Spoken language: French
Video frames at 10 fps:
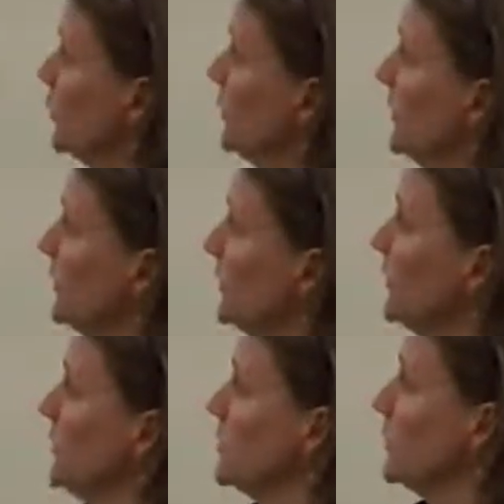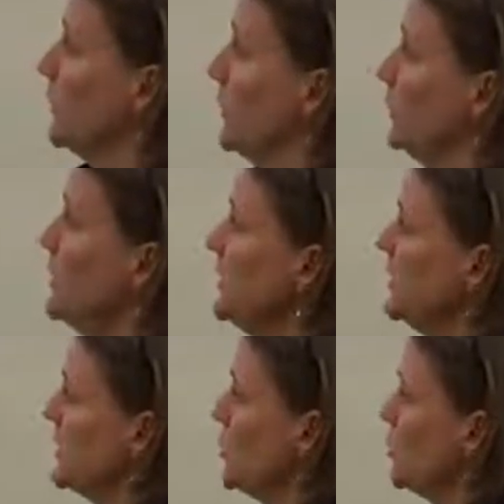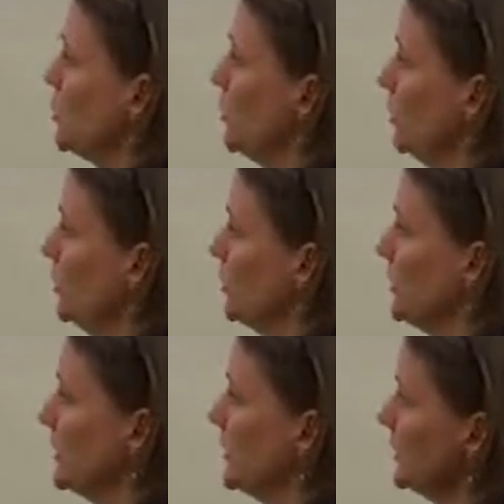s'attendre à ce que parmi ces, jeux, euh, ces